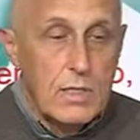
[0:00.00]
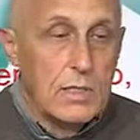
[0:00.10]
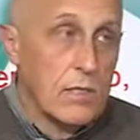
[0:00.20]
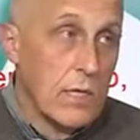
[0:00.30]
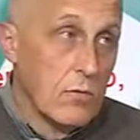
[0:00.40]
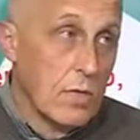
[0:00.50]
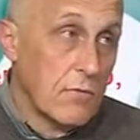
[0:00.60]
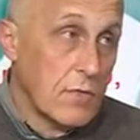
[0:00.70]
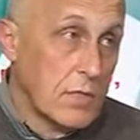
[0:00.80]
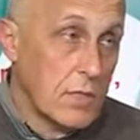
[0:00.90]
dire se c'è un
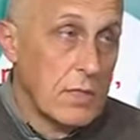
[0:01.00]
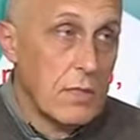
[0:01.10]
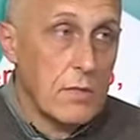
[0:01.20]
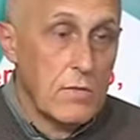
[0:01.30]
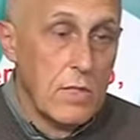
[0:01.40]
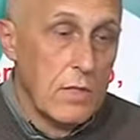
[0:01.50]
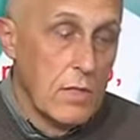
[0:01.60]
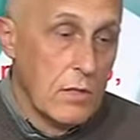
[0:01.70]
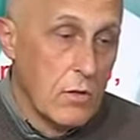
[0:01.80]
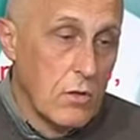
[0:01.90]
deficit
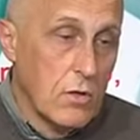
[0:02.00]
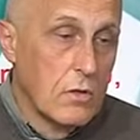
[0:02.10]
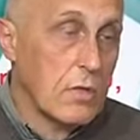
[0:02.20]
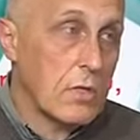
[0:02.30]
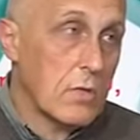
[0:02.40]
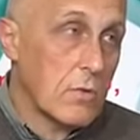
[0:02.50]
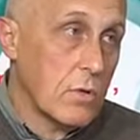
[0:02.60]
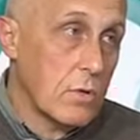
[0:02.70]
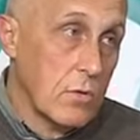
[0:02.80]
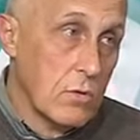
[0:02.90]
ventilatorio di
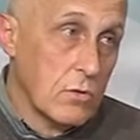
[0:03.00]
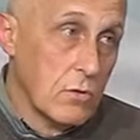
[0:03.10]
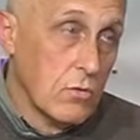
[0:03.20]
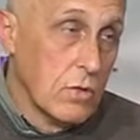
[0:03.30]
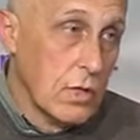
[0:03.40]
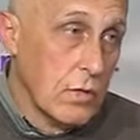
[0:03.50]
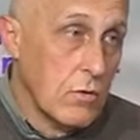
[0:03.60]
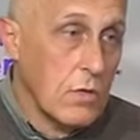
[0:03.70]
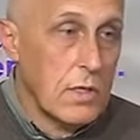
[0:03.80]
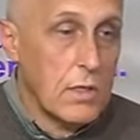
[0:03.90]
tipo
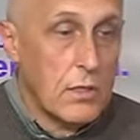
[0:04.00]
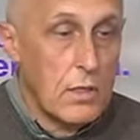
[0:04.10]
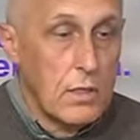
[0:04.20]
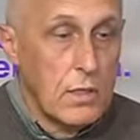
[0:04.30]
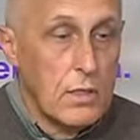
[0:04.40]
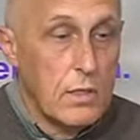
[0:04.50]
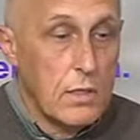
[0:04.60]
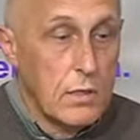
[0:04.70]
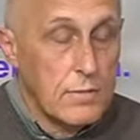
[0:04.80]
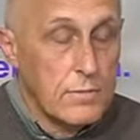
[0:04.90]
ostruttivo e, e
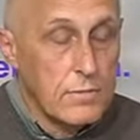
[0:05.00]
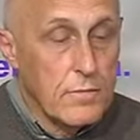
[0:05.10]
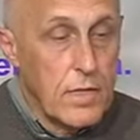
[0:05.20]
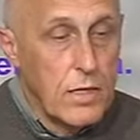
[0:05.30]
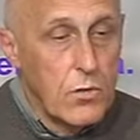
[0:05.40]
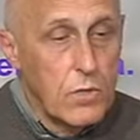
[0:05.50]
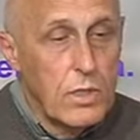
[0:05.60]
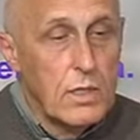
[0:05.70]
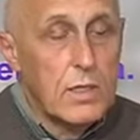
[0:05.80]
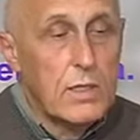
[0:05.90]
di e
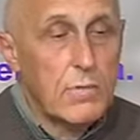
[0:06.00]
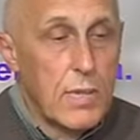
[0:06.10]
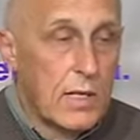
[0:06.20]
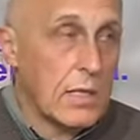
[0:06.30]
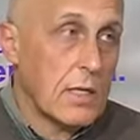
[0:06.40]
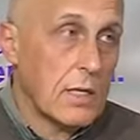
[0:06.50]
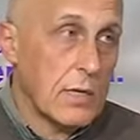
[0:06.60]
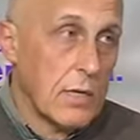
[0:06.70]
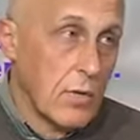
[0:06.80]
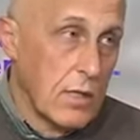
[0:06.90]
quindi prendere
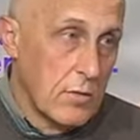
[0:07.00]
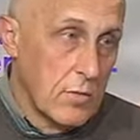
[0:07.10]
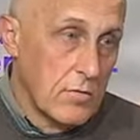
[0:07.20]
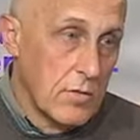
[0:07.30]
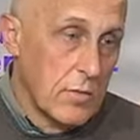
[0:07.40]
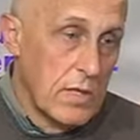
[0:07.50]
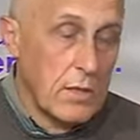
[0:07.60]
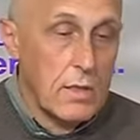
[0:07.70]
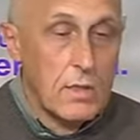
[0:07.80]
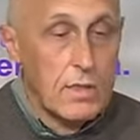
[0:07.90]
gli adeguati
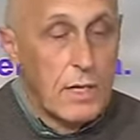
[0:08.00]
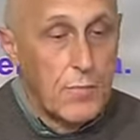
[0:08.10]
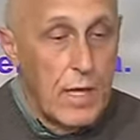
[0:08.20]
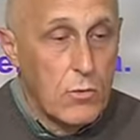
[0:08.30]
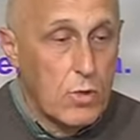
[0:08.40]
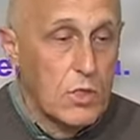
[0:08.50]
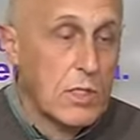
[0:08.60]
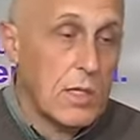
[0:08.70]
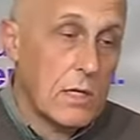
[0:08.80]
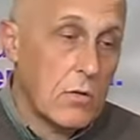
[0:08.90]
provvedimenti
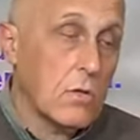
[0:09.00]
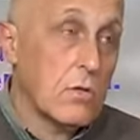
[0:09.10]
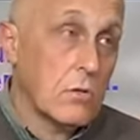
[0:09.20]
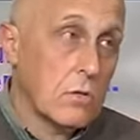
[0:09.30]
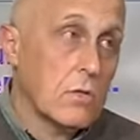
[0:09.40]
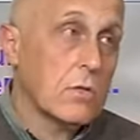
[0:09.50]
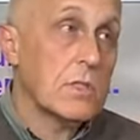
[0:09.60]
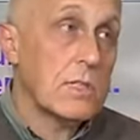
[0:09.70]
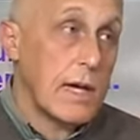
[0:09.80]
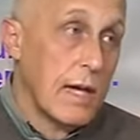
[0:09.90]
terapeutici e, o
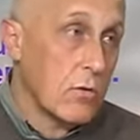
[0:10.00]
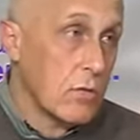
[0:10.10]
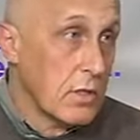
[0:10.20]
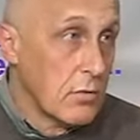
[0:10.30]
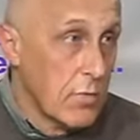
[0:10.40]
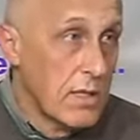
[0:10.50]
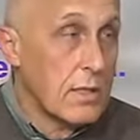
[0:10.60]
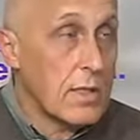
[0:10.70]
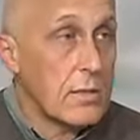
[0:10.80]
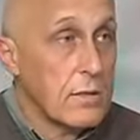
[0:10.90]
indagare
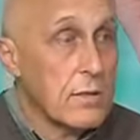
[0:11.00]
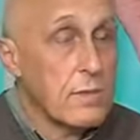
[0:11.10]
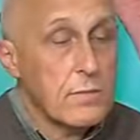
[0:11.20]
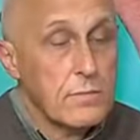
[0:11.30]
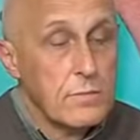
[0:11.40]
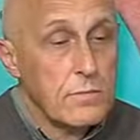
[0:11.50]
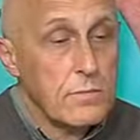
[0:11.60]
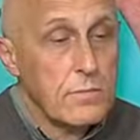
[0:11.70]
ulteriormente. In effetti questa